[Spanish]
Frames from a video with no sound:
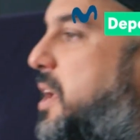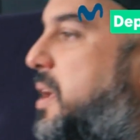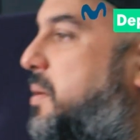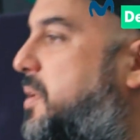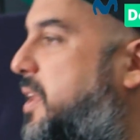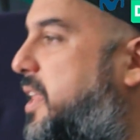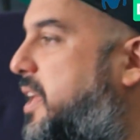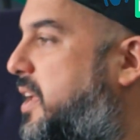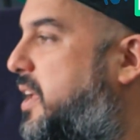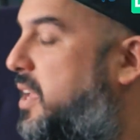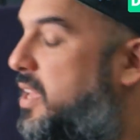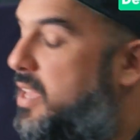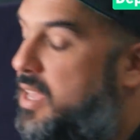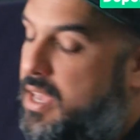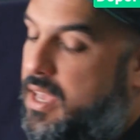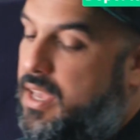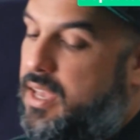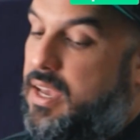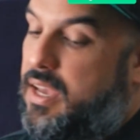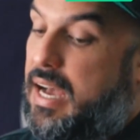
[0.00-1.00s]
es verdad que
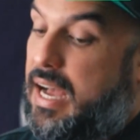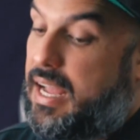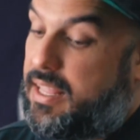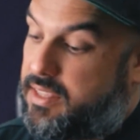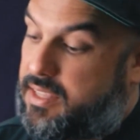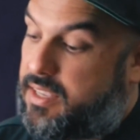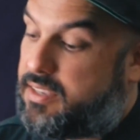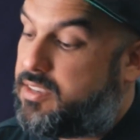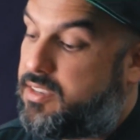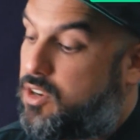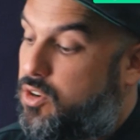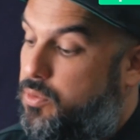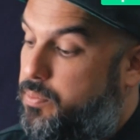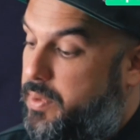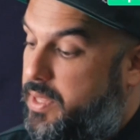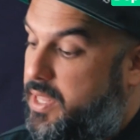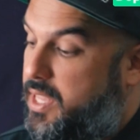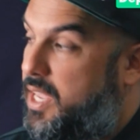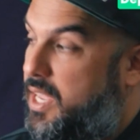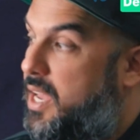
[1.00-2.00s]
antes se
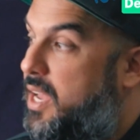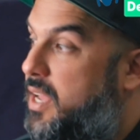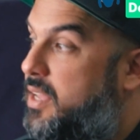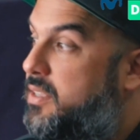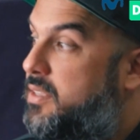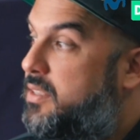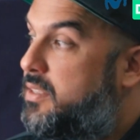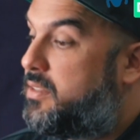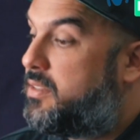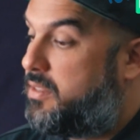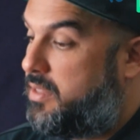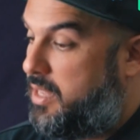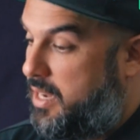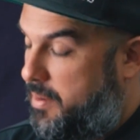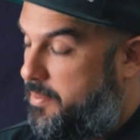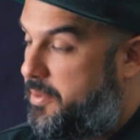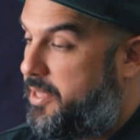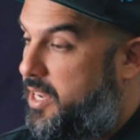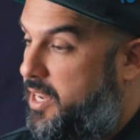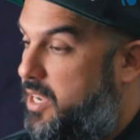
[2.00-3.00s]
competía de
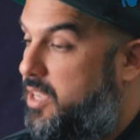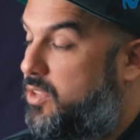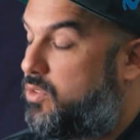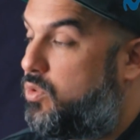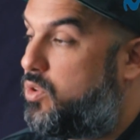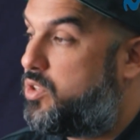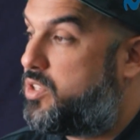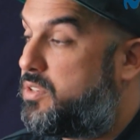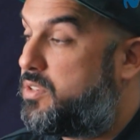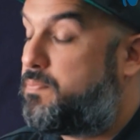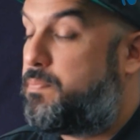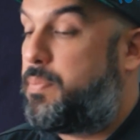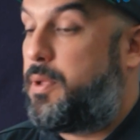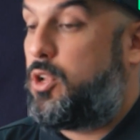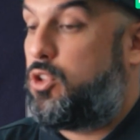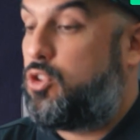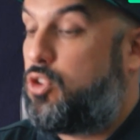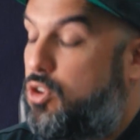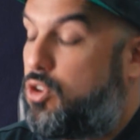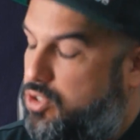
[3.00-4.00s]
la manera que tú dices,
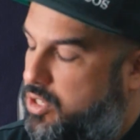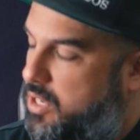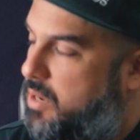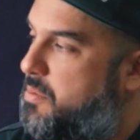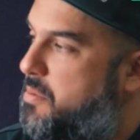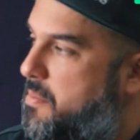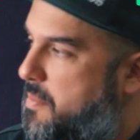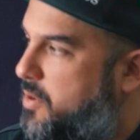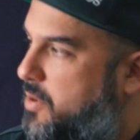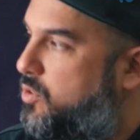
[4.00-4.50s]
pero todos en las mismas